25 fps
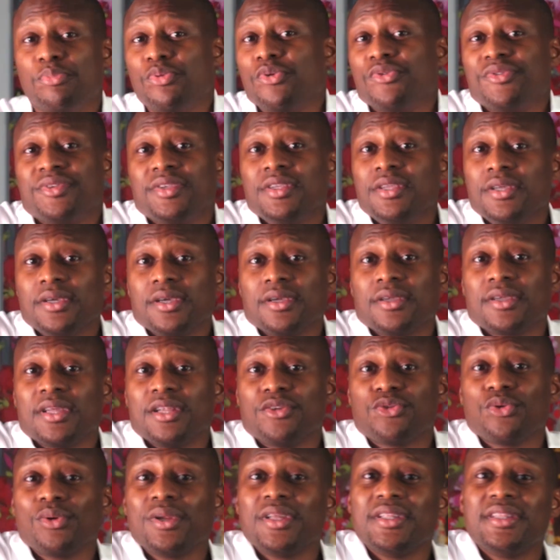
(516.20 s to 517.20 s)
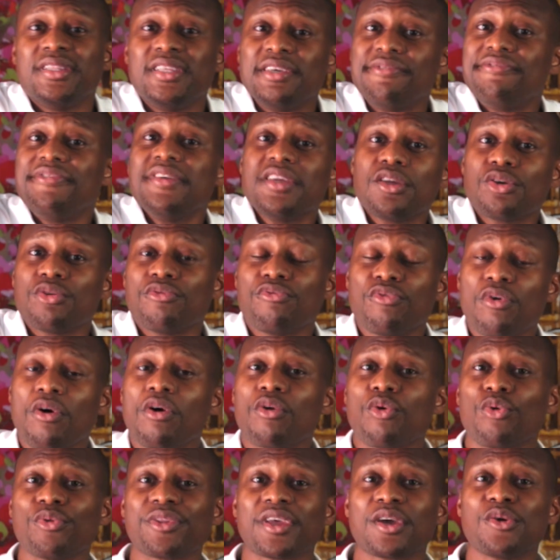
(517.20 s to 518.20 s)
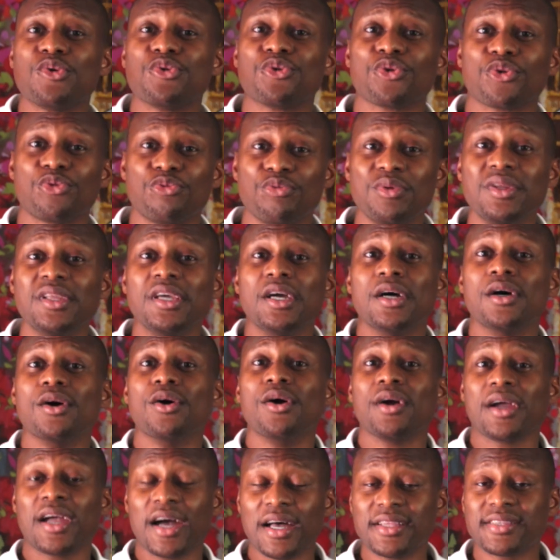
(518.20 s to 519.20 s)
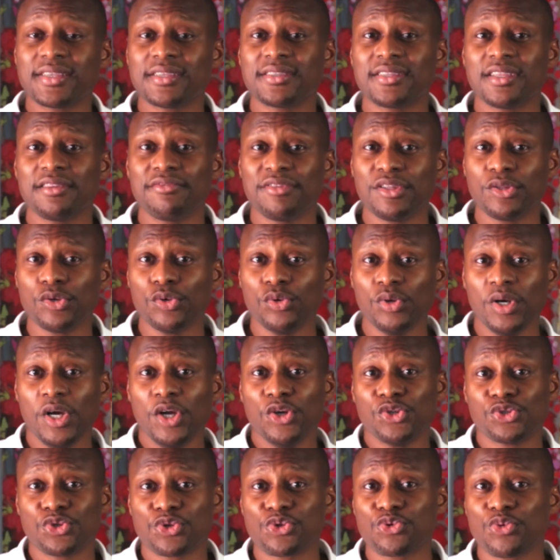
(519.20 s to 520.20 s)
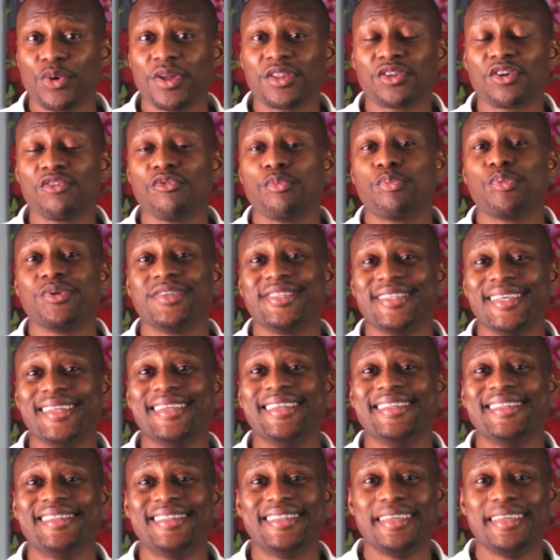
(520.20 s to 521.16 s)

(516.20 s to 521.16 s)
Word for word: Et puis aussi, quels sont les défis que vous rencontrez aujourd'hui Grâce à cette vidéo, je souhaite que vous puissiez les